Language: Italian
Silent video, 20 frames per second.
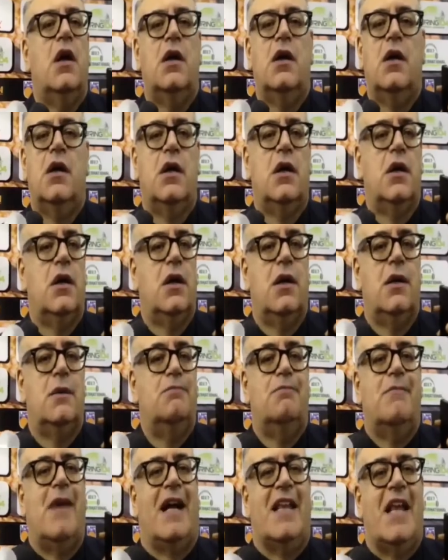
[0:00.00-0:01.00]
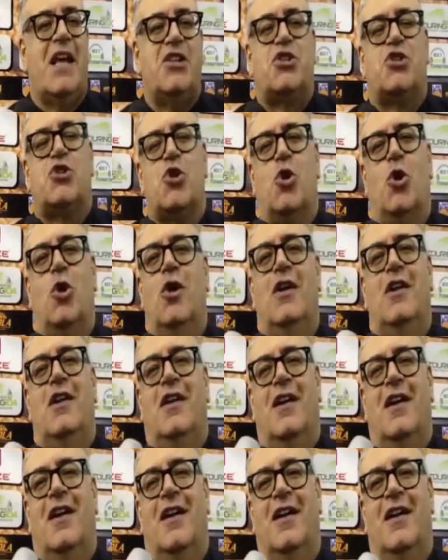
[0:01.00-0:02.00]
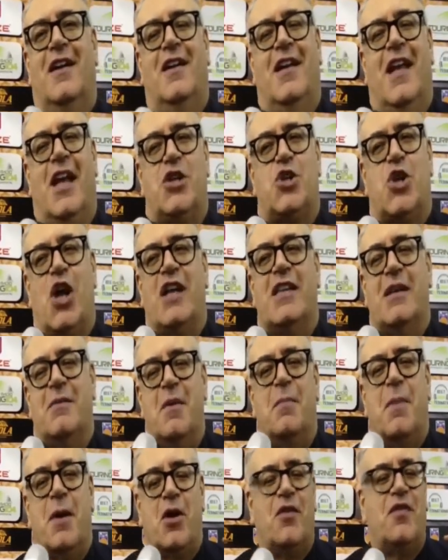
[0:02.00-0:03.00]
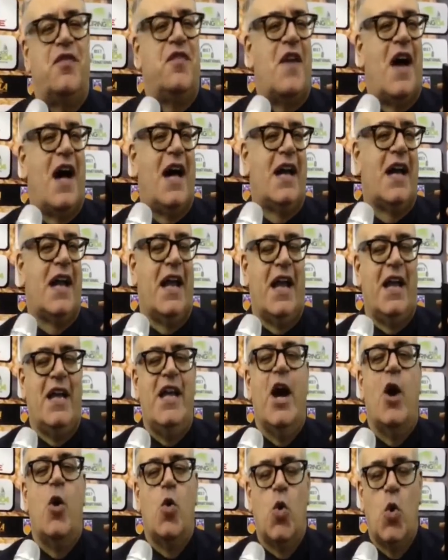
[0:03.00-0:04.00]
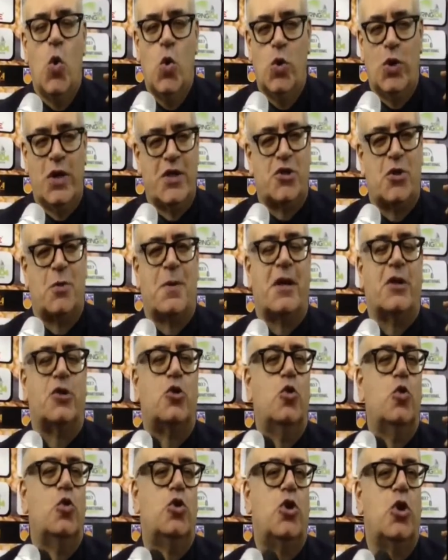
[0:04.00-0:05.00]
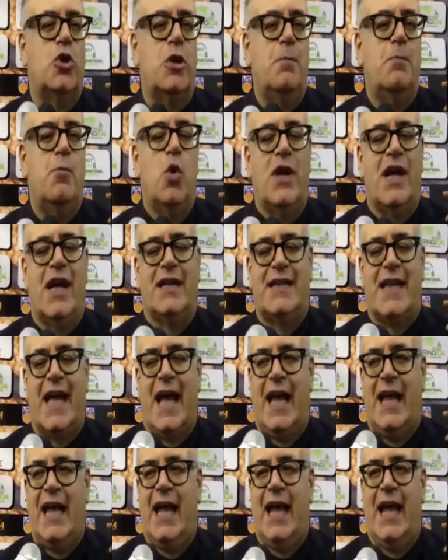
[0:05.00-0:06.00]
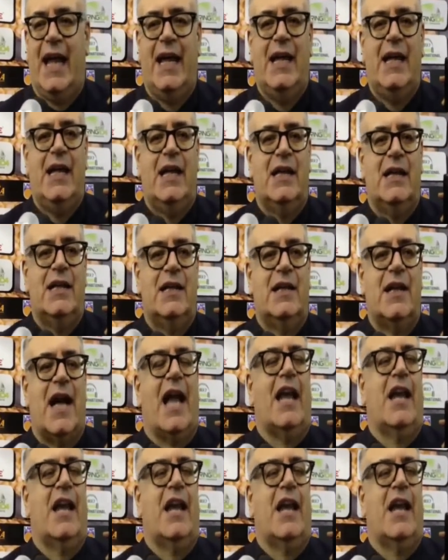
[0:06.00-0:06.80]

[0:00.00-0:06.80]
Eh, adesso eh, lasciatemi però fare gli auguri soprattutto di buon Natale eh,